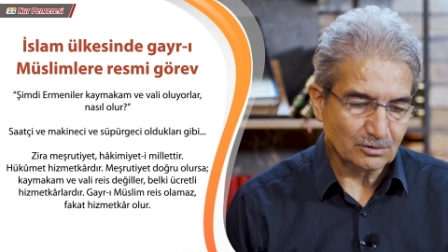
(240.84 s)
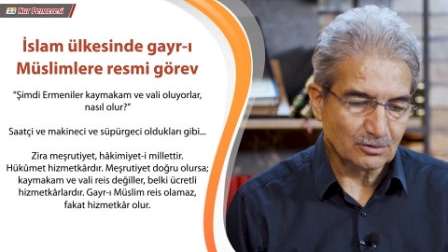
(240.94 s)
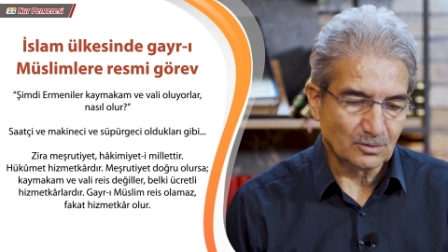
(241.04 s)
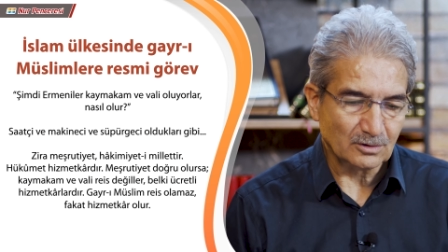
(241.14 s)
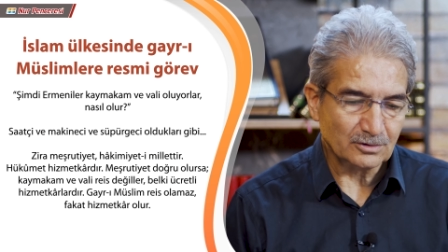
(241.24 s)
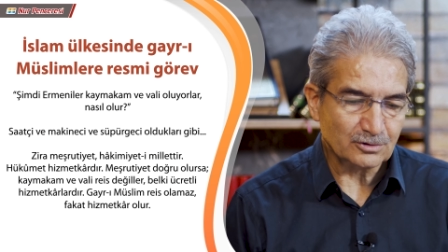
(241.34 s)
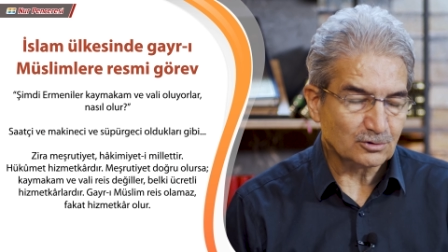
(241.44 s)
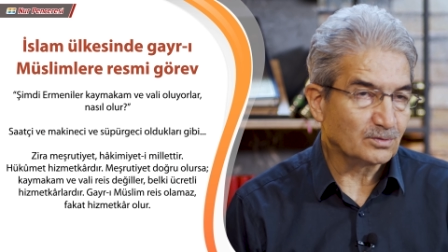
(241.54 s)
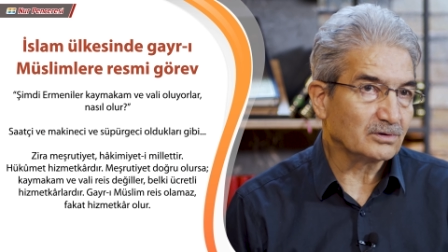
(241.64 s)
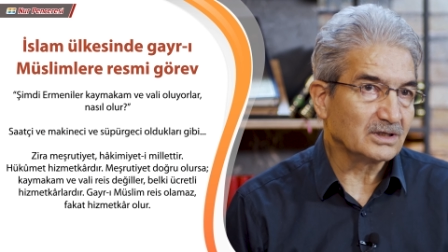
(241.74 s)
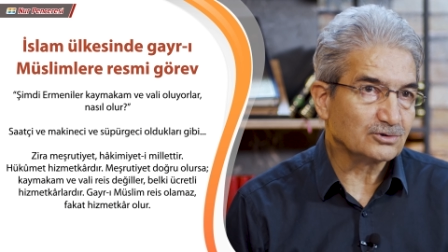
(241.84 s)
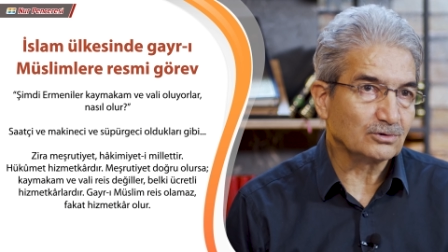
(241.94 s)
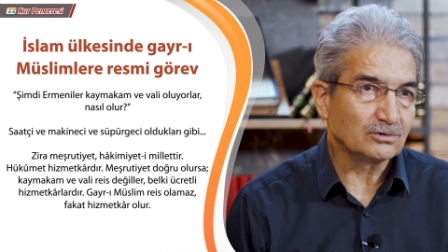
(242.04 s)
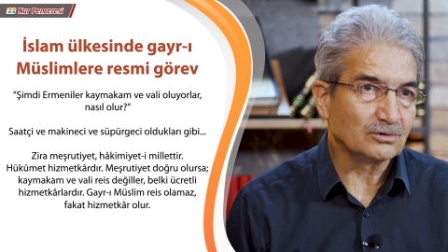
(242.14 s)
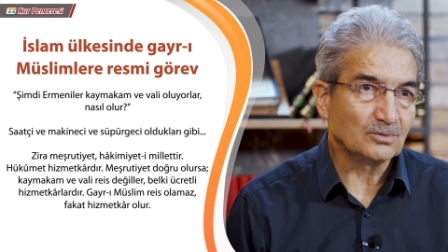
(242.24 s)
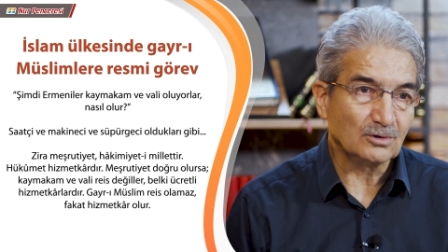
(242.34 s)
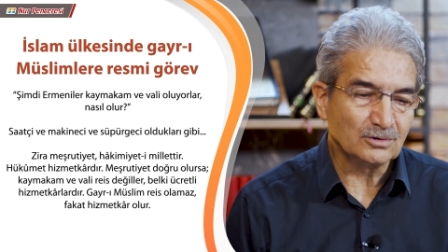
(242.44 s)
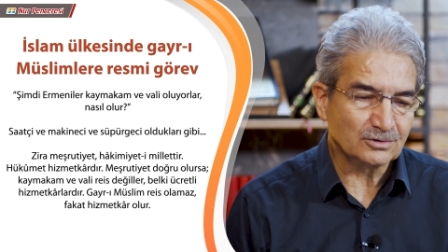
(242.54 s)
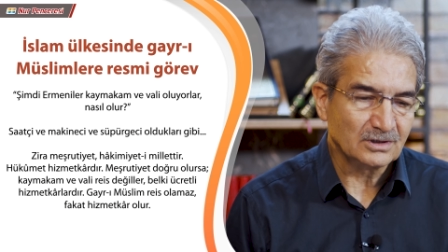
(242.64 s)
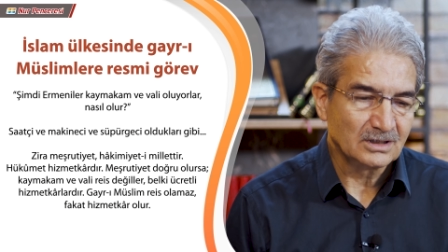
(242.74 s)
olur mu olur, süpürgeci olur mu
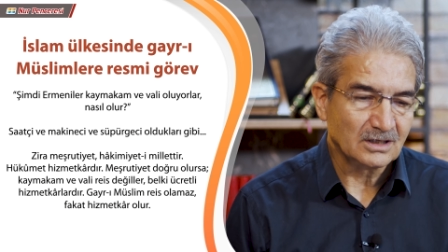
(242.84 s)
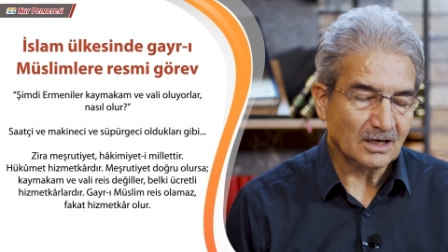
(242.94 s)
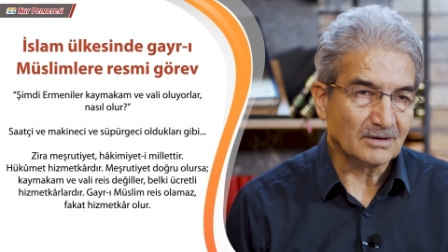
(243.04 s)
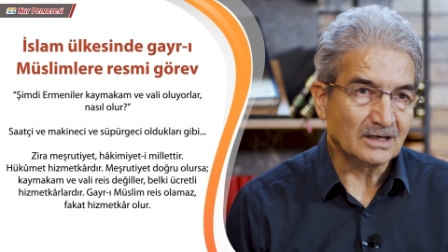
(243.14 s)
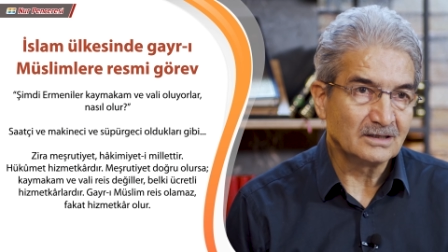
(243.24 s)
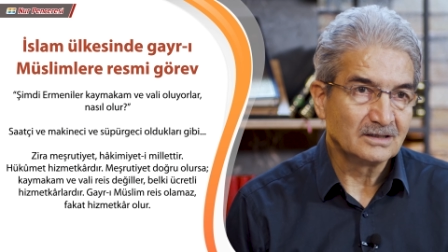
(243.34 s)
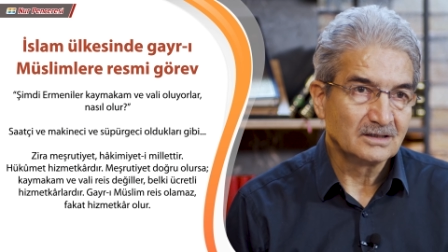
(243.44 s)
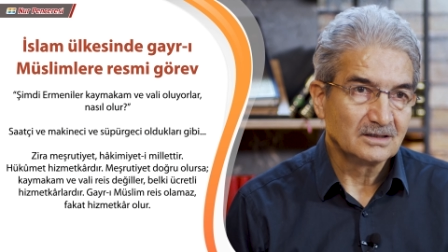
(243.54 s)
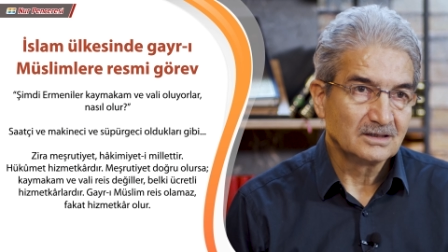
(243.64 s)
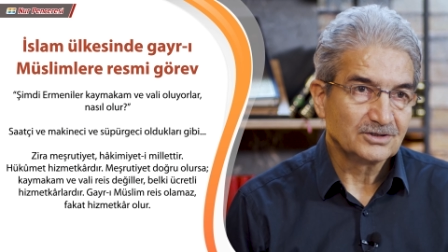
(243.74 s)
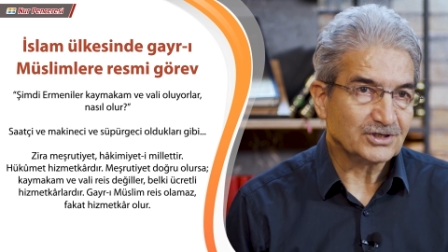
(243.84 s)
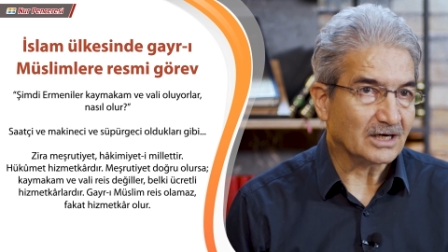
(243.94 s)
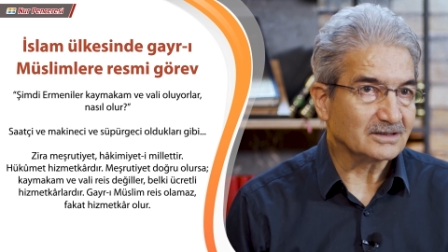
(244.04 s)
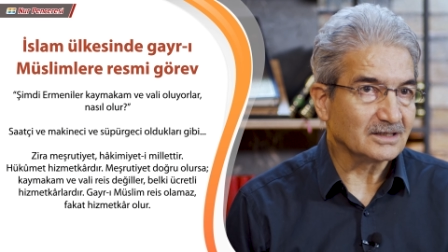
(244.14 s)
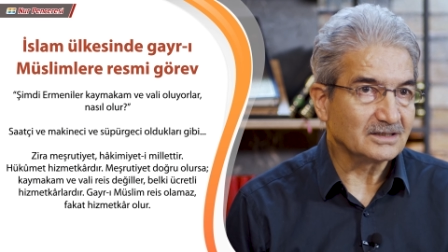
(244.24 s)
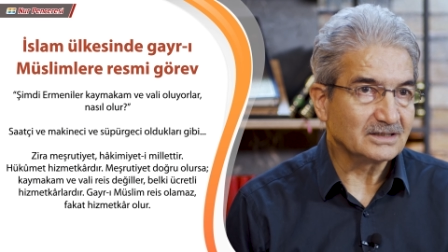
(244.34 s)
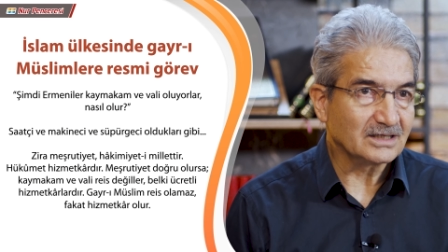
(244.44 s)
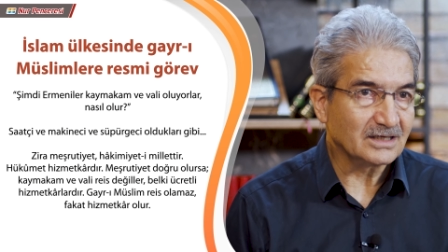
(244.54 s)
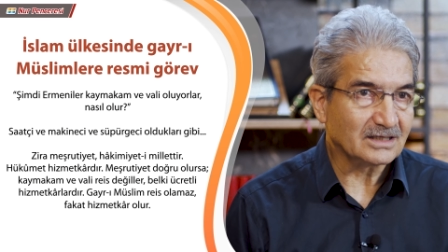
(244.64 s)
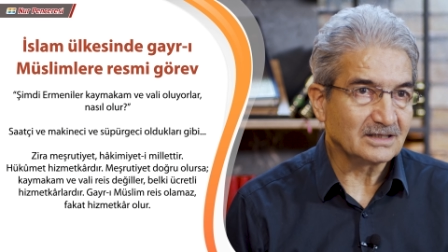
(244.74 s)
olur ama şartlarını
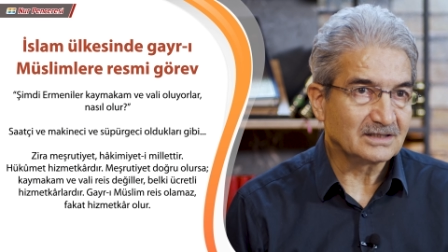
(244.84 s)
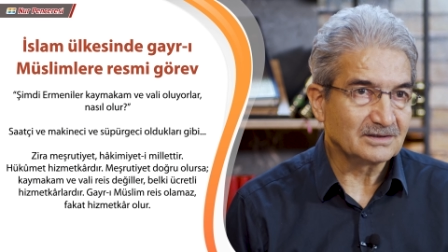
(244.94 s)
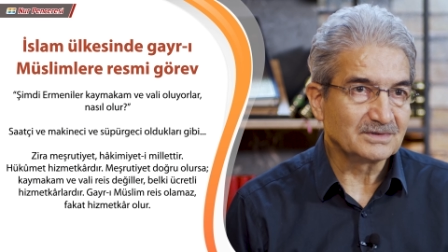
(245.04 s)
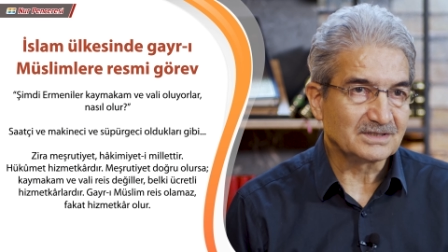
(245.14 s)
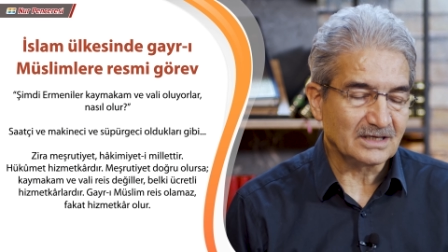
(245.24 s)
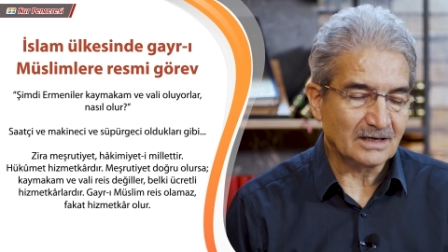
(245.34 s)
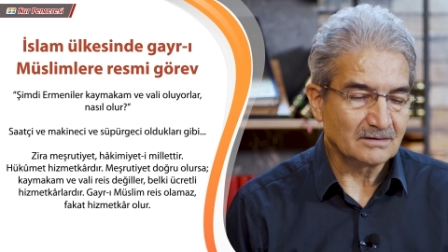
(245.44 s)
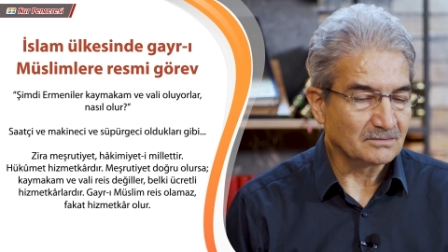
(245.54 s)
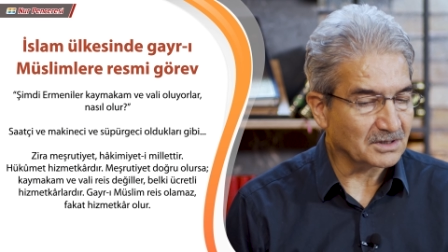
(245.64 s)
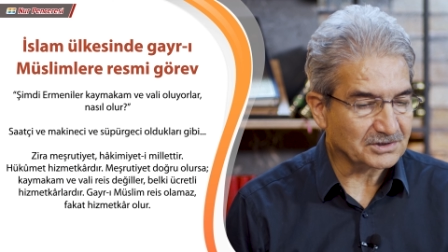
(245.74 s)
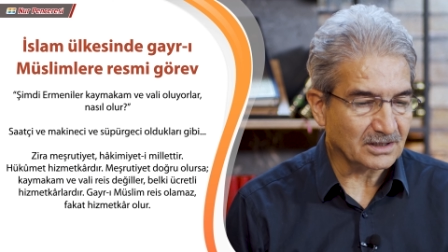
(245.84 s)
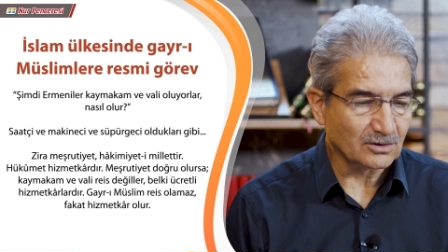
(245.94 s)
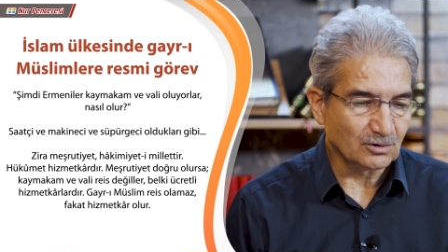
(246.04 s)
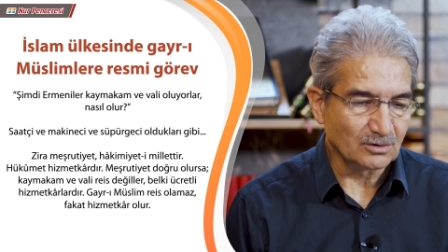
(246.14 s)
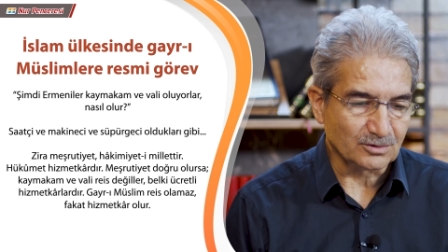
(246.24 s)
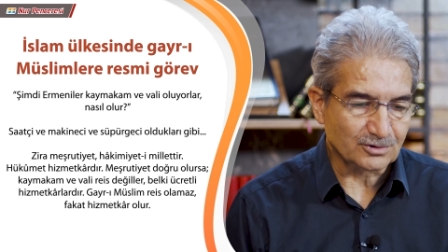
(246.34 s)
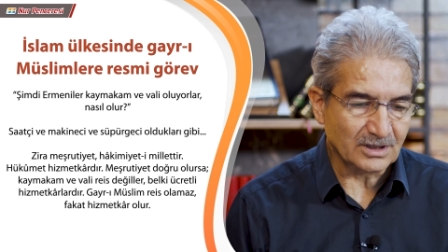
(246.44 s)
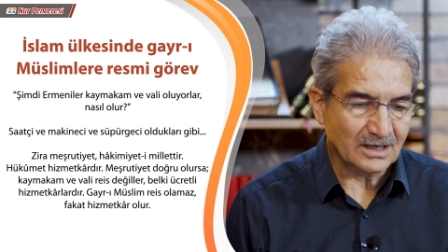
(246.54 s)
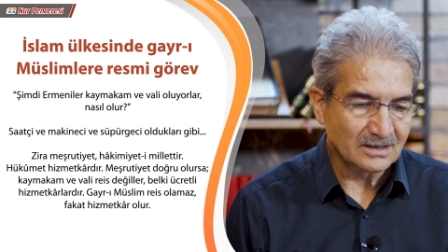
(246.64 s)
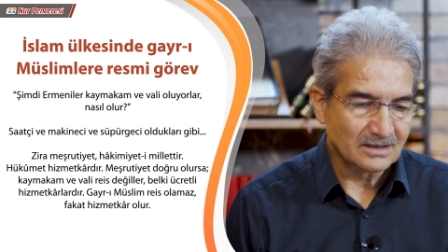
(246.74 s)
yerine getirmişse, başarılı
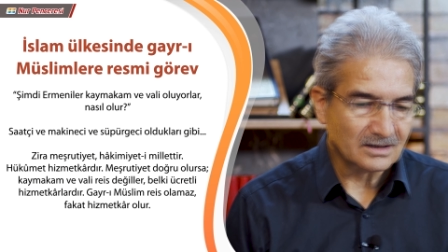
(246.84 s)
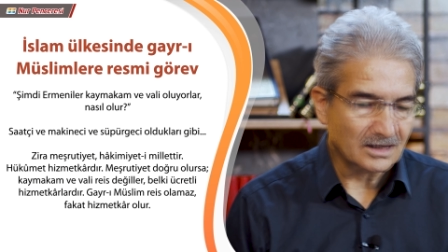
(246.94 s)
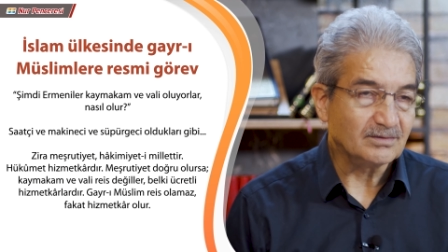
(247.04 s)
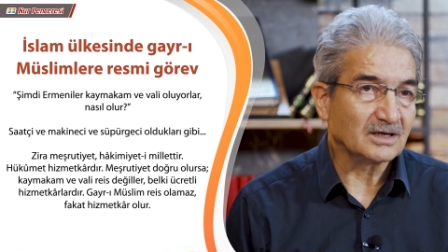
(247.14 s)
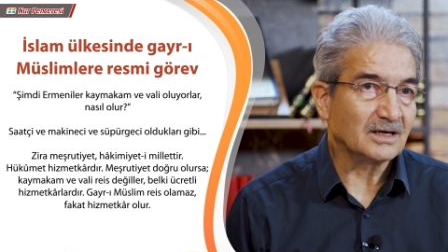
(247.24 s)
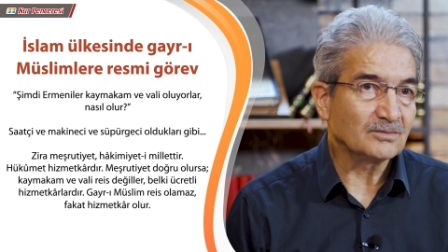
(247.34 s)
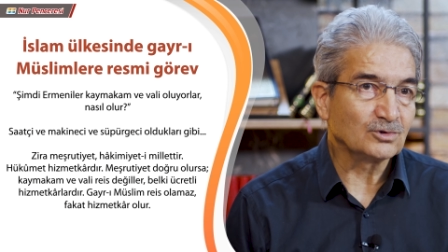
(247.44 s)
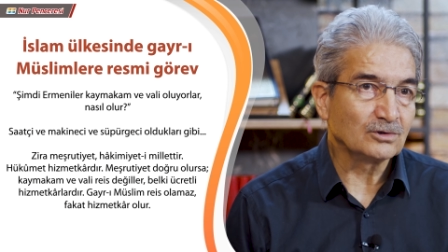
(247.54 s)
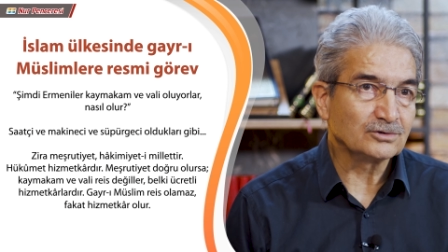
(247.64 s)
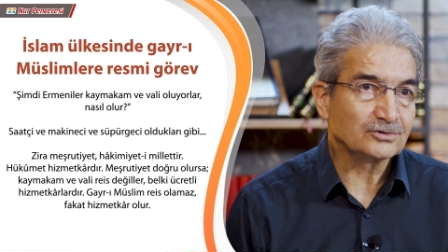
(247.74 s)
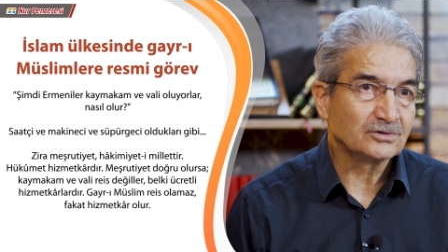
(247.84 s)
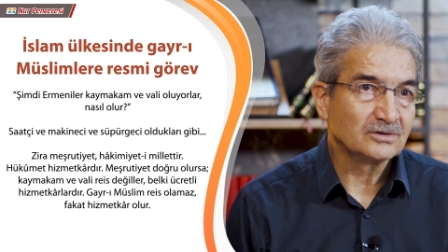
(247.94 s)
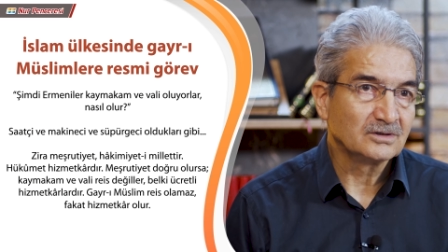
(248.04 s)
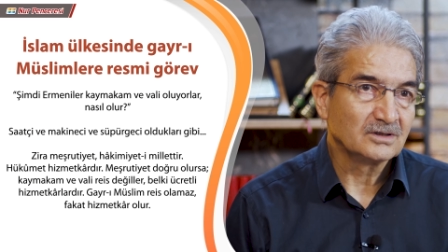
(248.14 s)
olmuşsa kaymakam da olur.